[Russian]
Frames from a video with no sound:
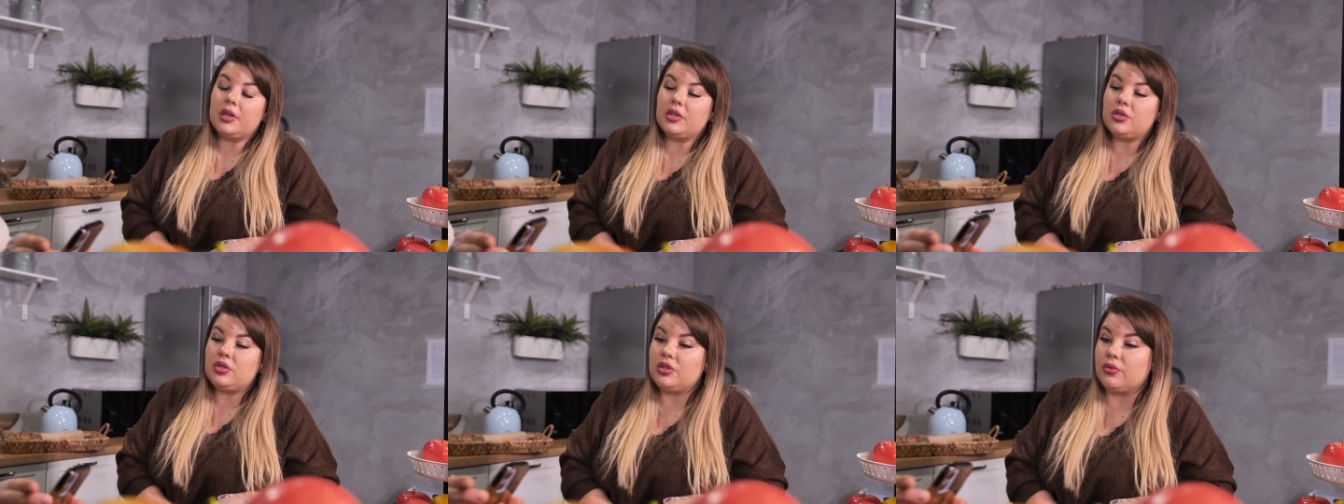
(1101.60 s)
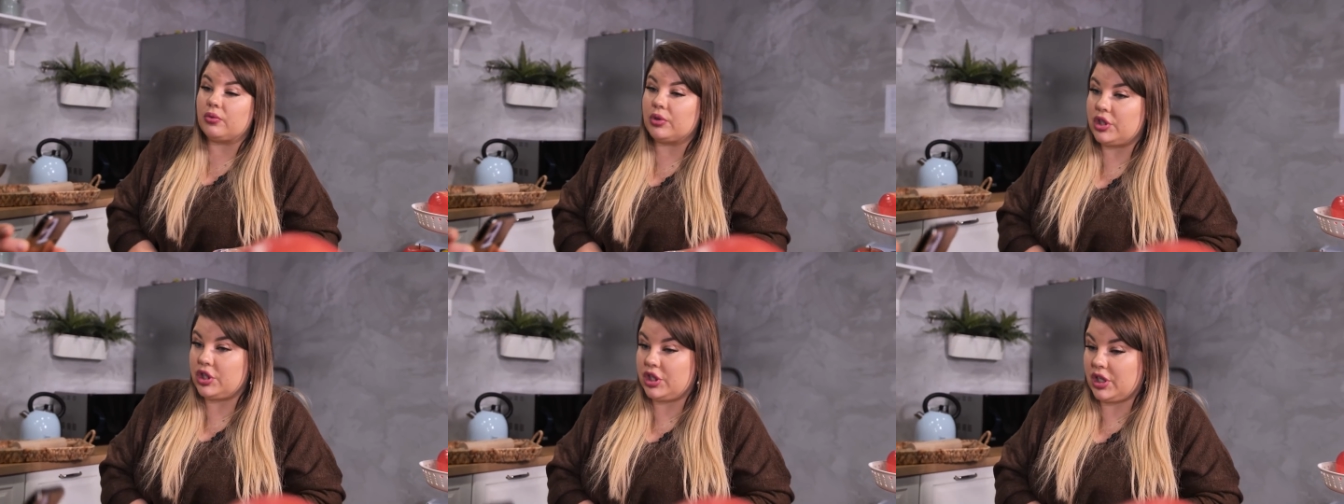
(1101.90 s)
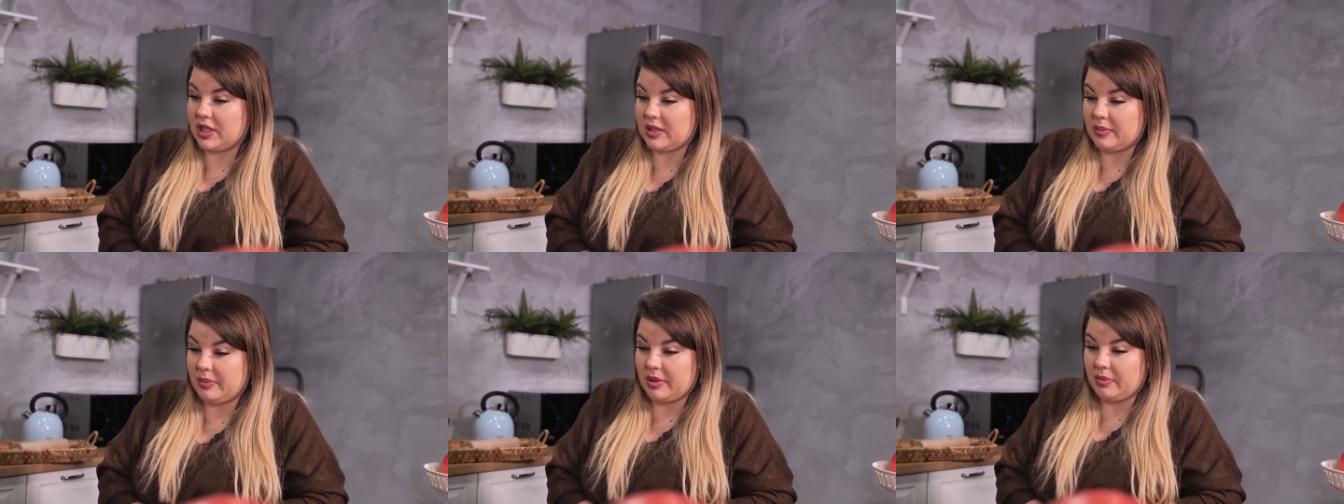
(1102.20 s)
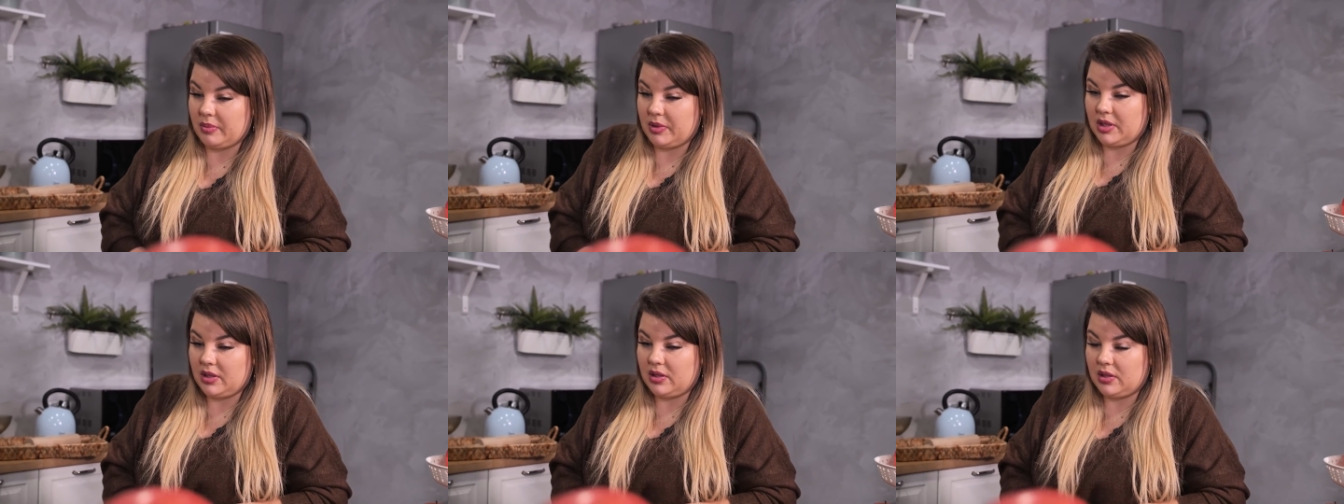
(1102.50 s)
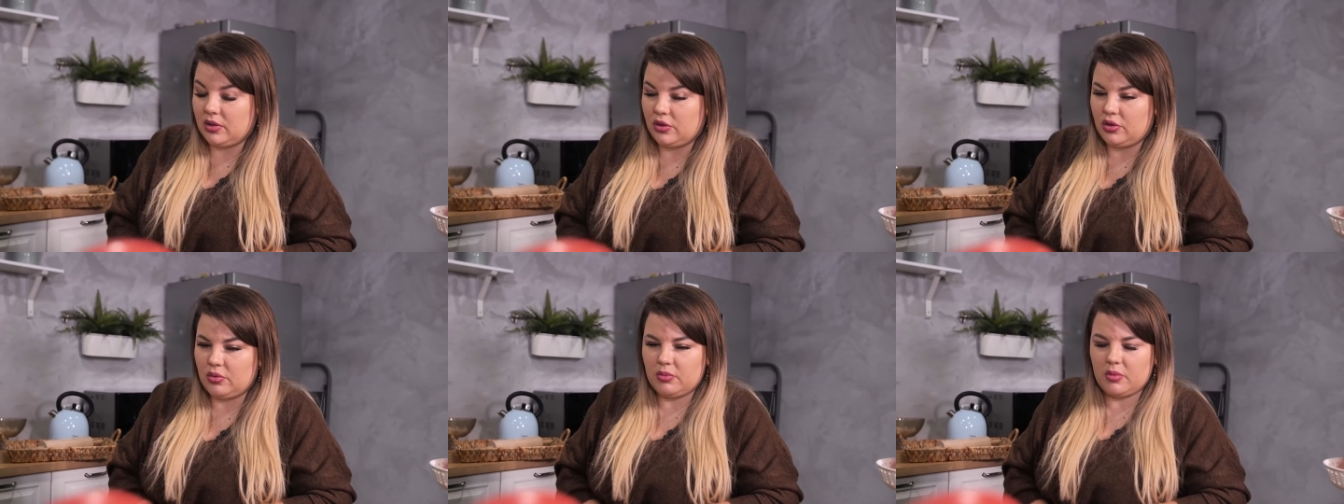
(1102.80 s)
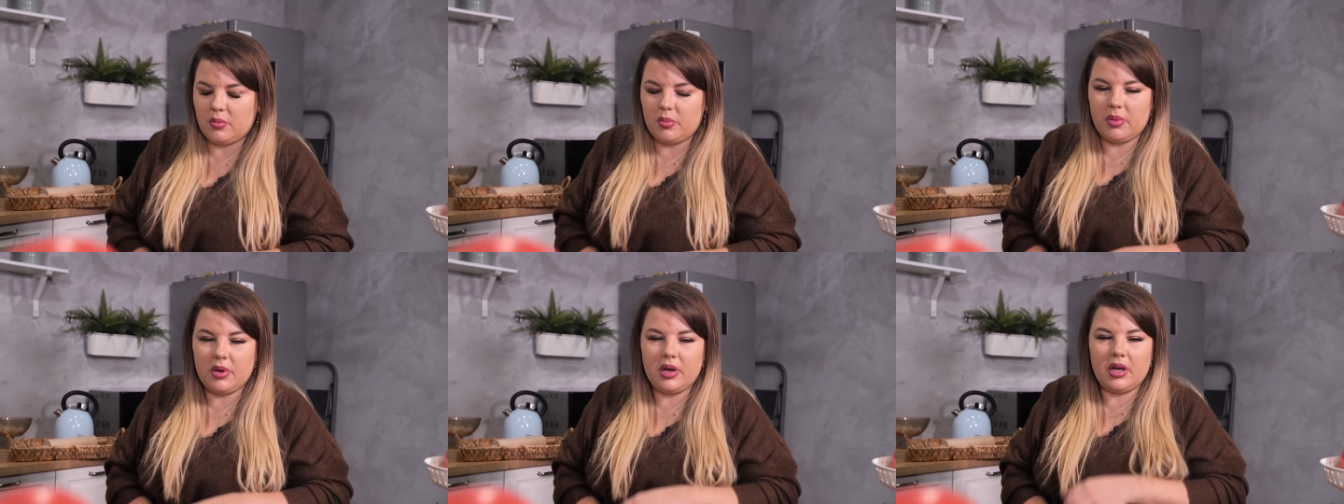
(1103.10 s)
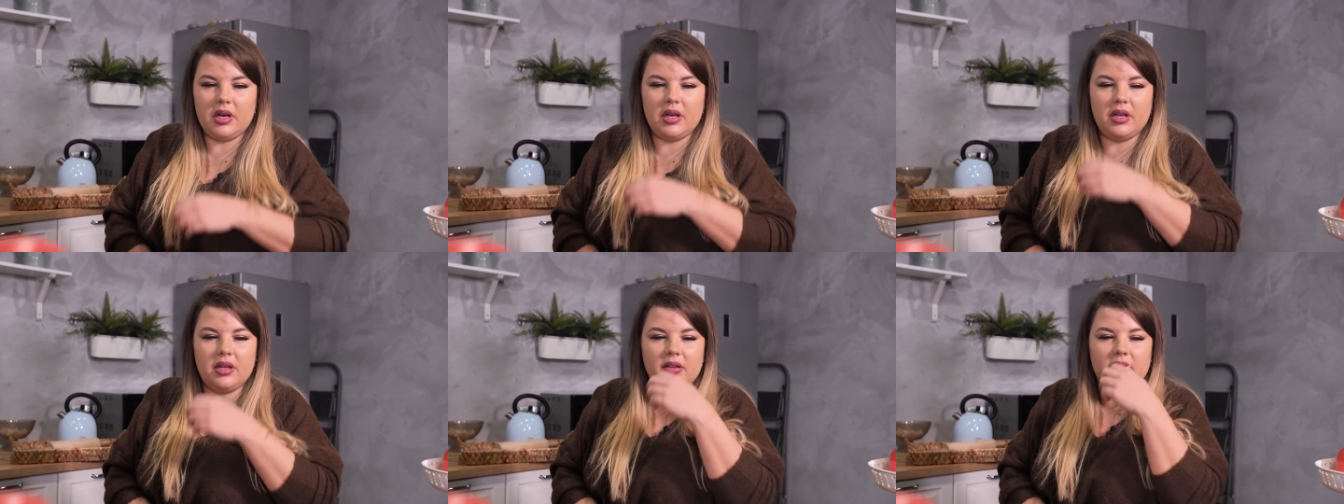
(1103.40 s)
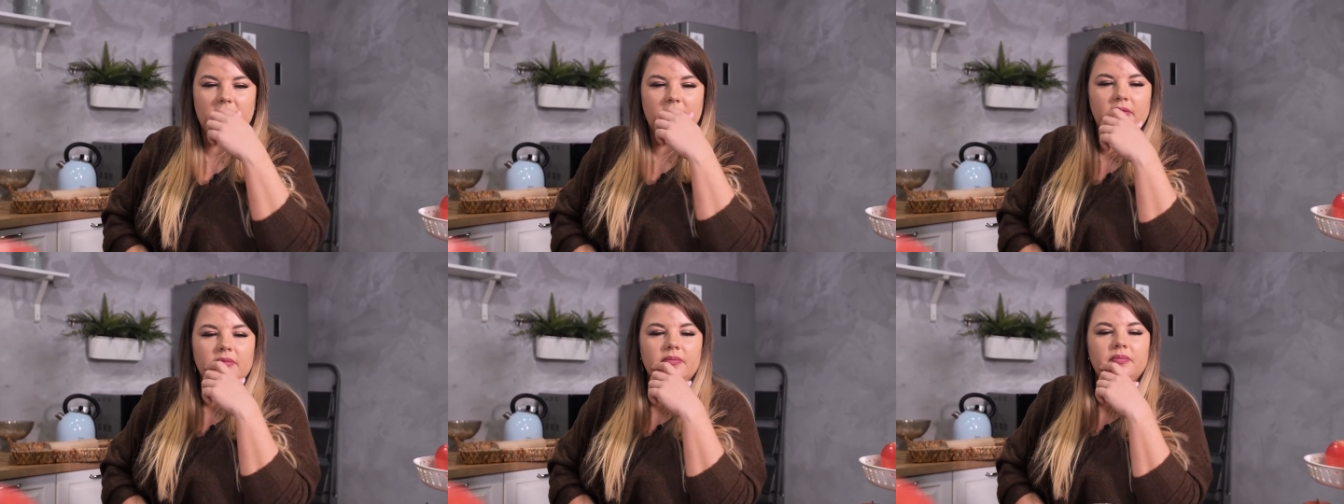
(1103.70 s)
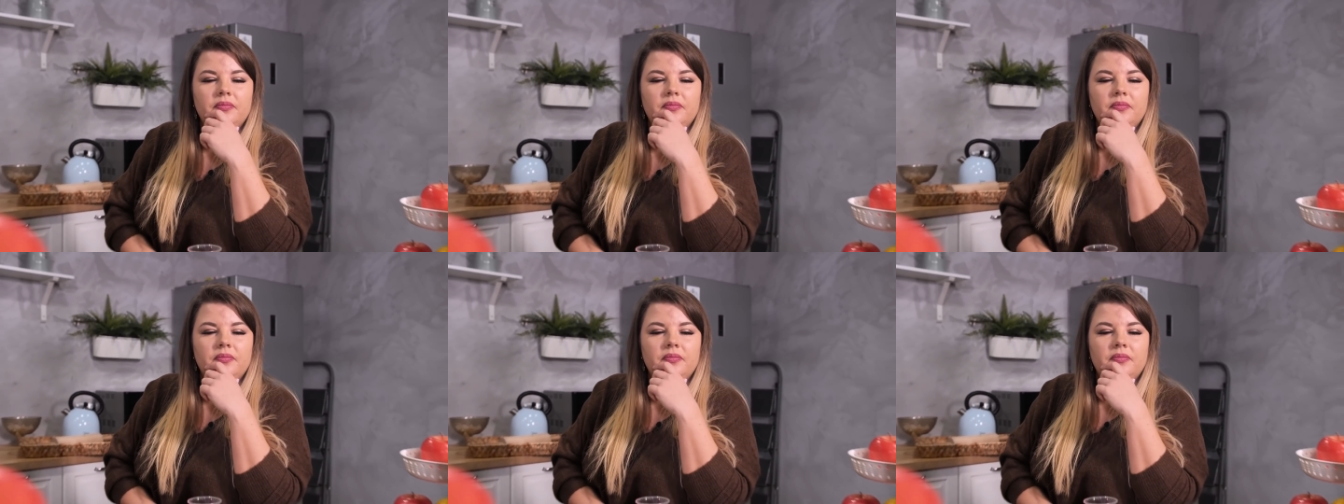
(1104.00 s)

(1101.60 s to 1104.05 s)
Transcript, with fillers: я вот сейчас прям ехала, думаю, блин.